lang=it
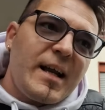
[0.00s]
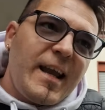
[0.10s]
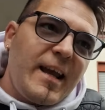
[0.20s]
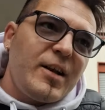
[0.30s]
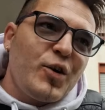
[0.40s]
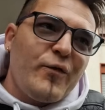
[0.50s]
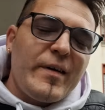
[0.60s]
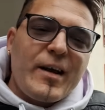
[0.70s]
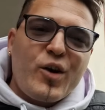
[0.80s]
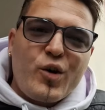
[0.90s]
che non
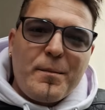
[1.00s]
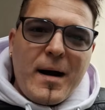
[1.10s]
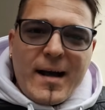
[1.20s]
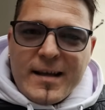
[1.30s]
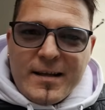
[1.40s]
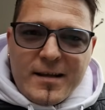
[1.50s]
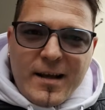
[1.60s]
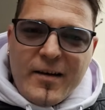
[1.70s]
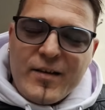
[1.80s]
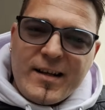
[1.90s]
vengono mai
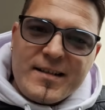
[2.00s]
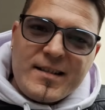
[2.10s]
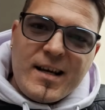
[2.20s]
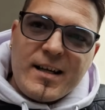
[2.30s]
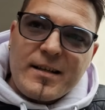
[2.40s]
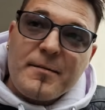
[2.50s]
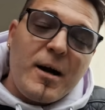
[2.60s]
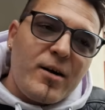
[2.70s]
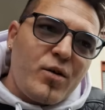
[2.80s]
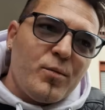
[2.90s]
evidenziati,
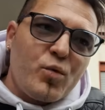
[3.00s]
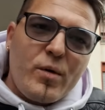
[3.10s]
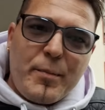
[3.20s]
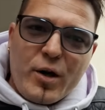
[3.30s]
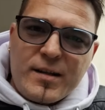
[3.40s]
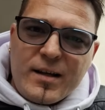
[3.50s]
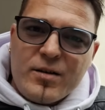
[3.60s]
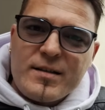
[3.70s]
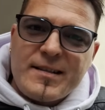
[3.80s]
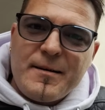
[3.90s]
ma comunque
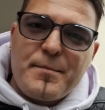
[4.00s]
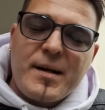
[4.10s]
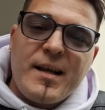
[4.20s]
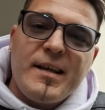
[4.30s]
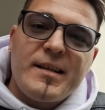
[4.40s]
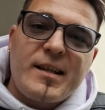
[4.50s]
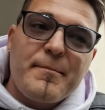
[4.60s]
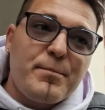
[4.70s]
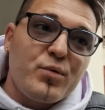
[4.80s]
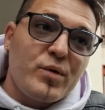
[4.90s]
portano sempre i tre
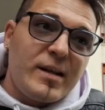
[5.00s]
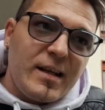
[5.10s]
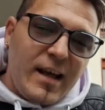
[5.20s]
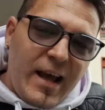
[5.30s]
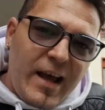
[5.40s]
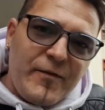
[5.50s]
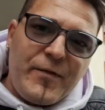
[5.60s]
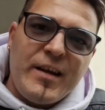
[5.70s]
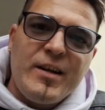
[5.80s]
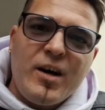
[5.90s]
punti
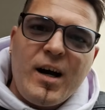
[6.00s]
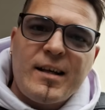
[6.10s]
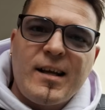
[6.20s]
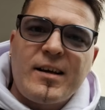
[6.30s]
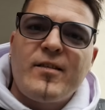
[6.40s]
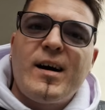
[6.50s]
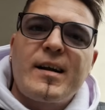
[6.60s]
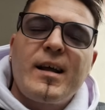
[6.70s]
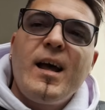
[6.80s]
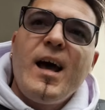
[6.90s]
fino ad arrivare